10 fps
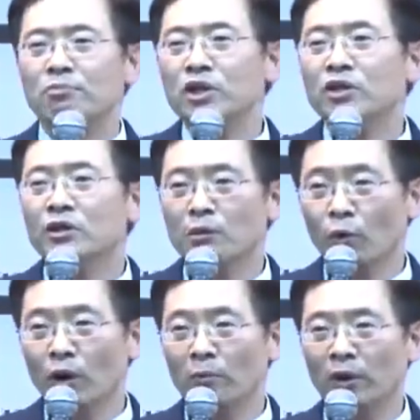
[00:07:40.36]
빚을
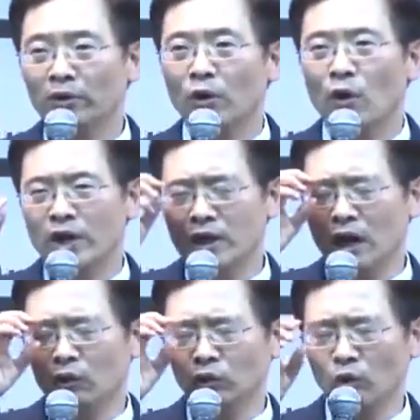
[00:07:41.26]
보내면
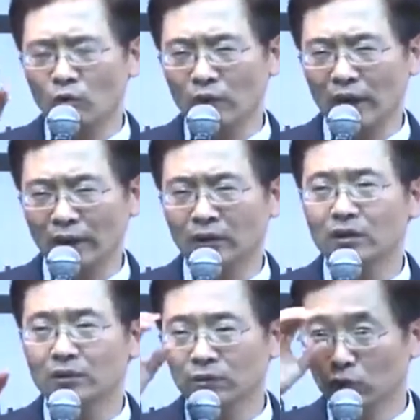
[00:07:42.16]
회장하고
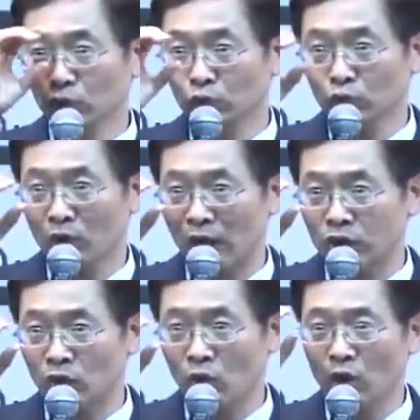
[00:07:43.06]
똑같은 눈으로
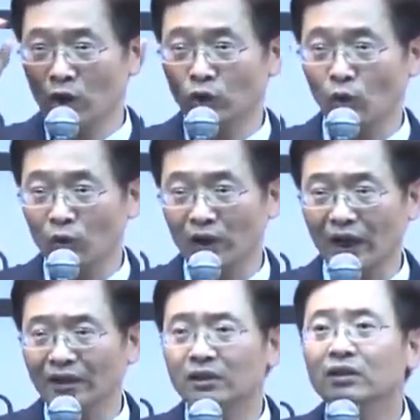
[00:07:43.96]
가지고
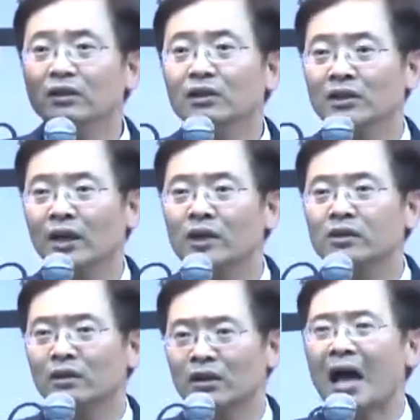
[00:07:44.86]
똑같은
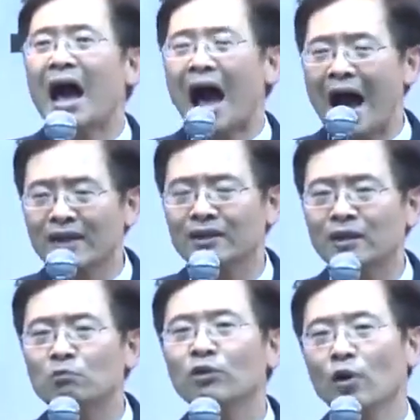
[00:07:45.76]
의사결정을 하기
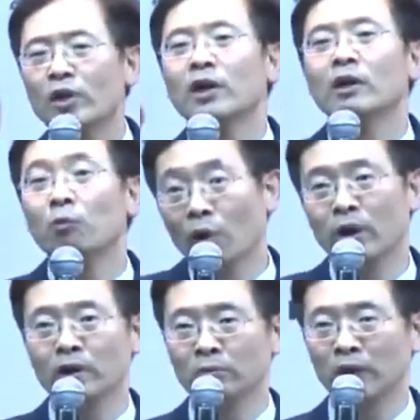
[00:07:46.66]
때문에 회장을
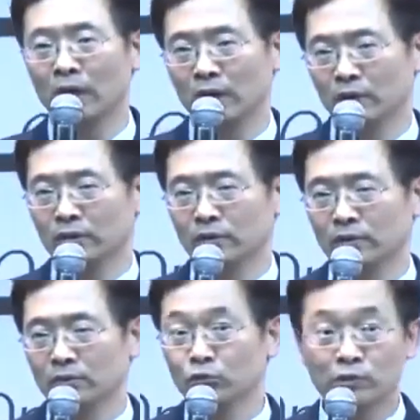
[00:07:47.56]
보내는 겁니다.
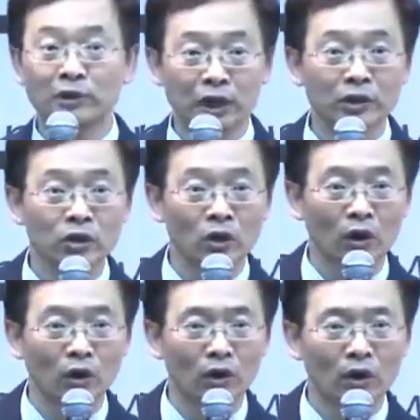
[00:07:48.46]
무슨 말인지
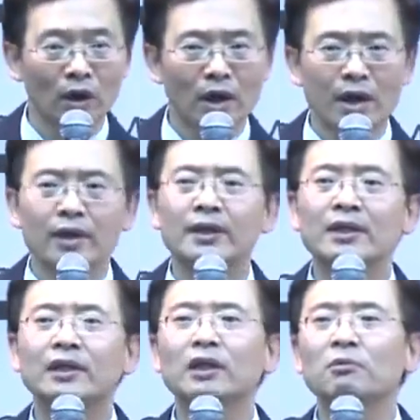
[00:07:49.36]
아시겠죠?
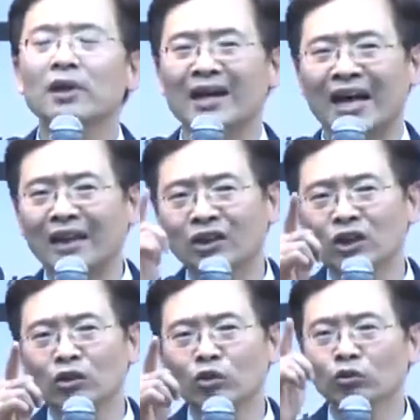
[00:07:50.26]
그렇기 때문에
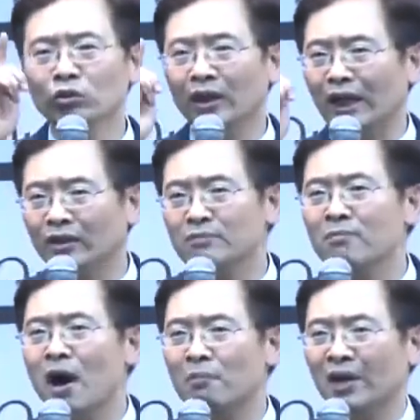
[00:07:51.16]
같은 눈, 같은
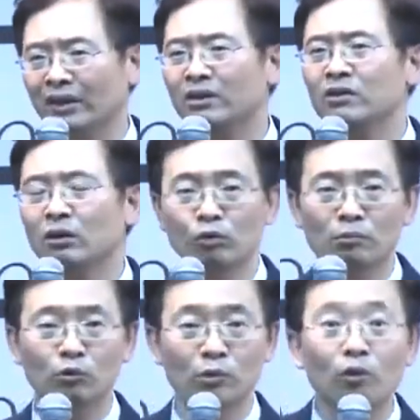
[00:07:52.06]
마음, 같은 영.
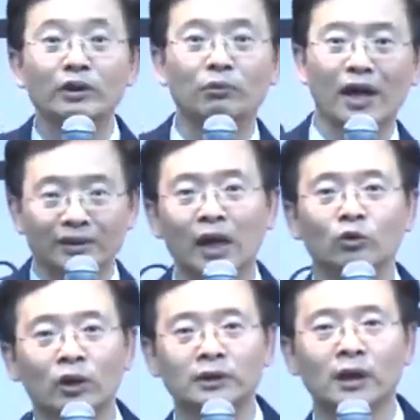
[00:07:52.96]
우리 목사님도 항상
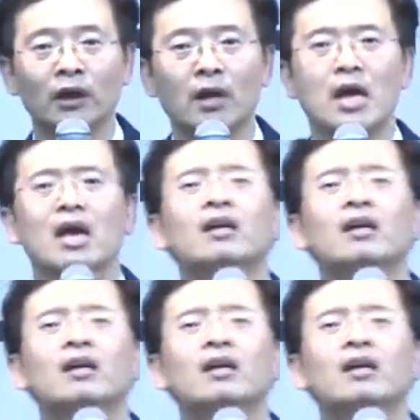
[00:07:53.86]
강조하시잖아요.